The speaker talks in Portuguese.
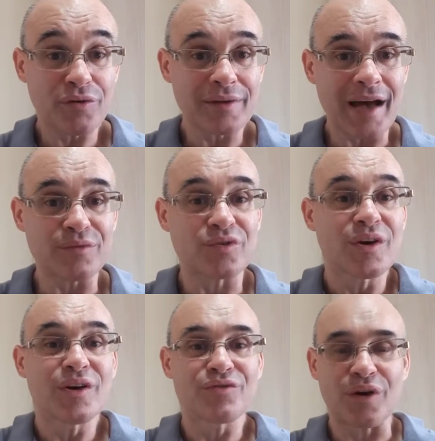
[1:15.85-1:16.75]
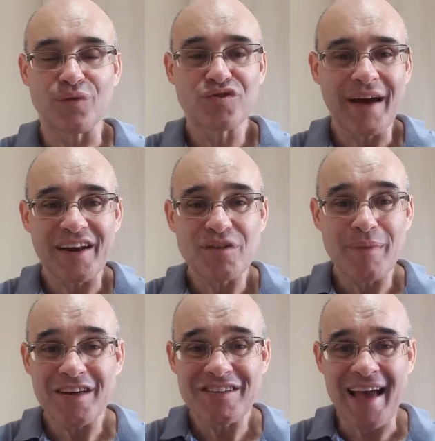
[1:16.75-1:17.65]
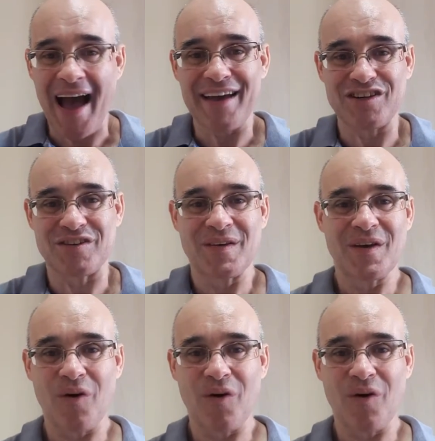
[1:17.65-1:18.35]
soldados, só que os caras bestiais,